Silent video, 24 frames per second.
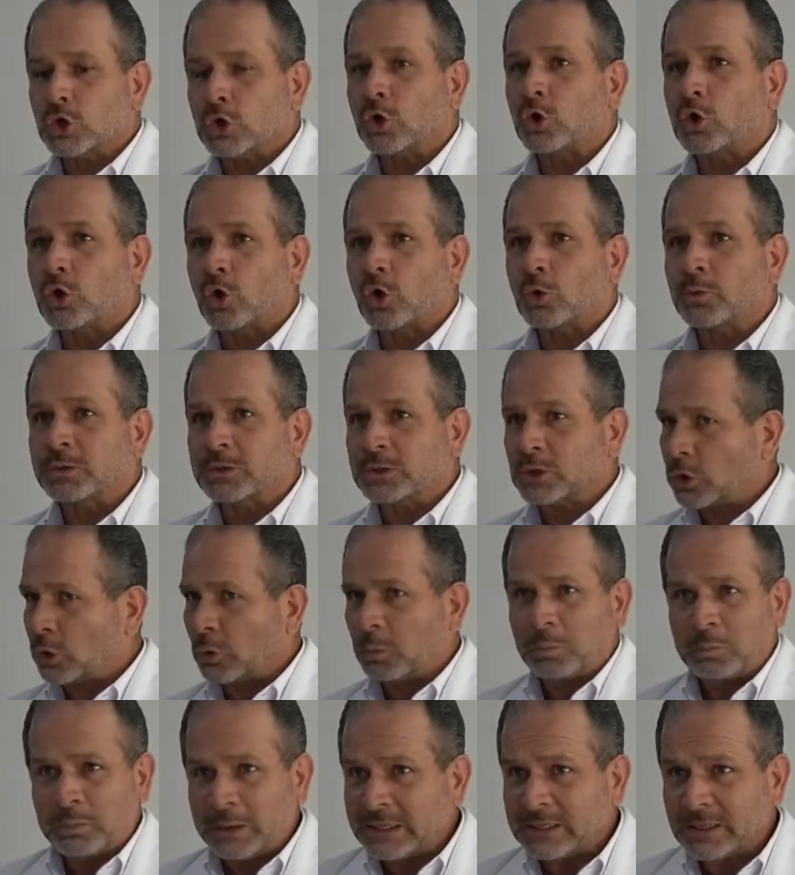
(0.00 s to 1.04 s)
no COVID,
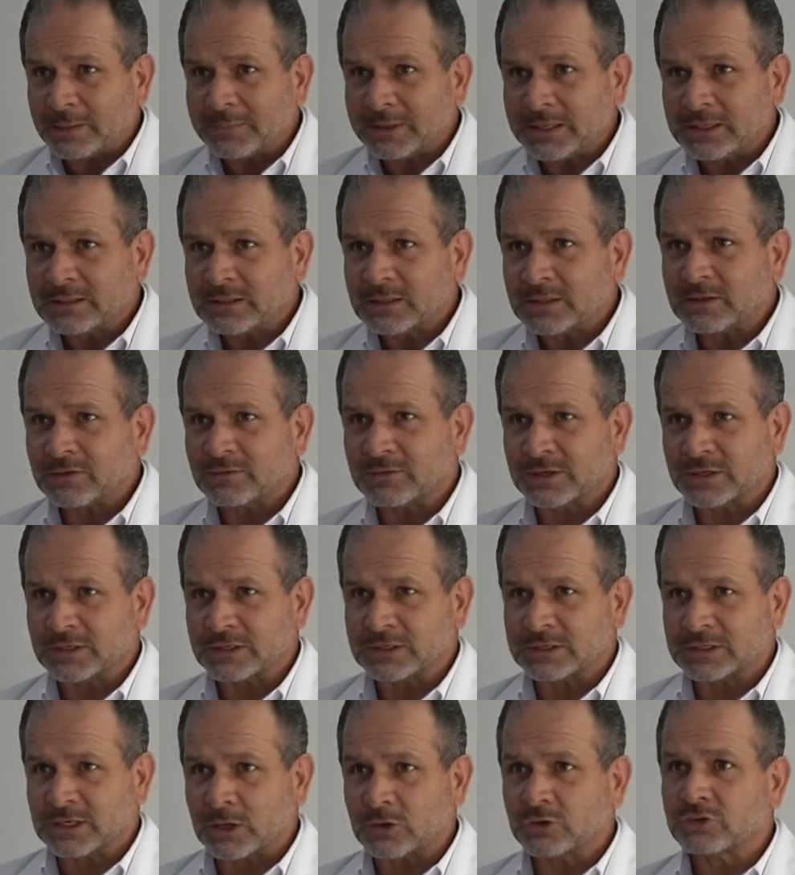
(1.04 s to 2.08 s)
completamente
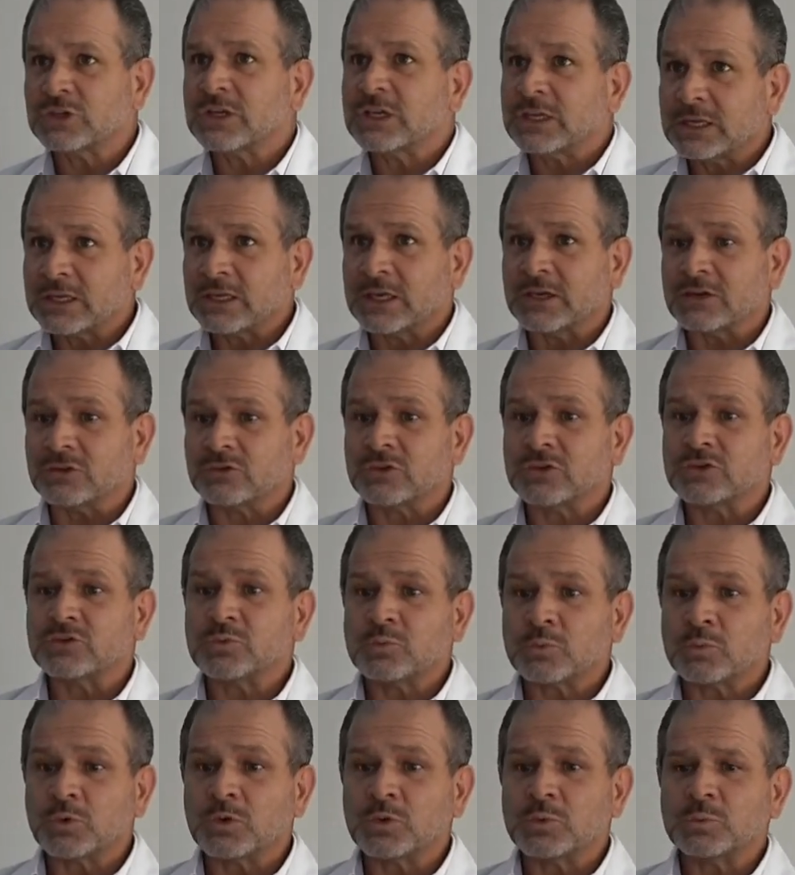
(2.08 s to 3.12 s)
diferenciados, que eso es
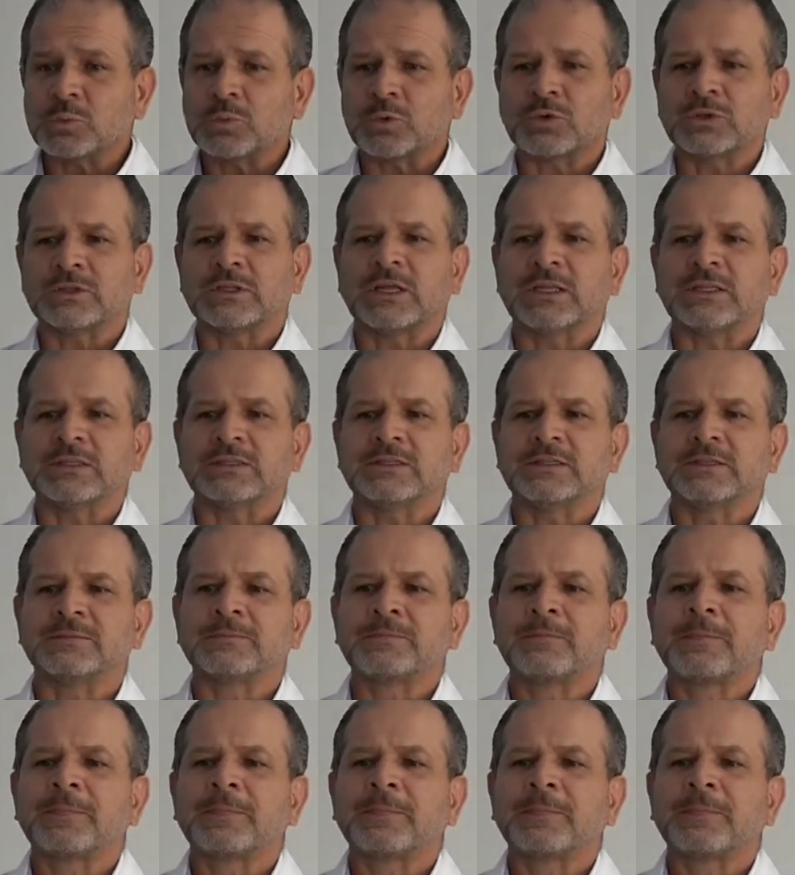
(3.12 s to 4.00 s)
muy importante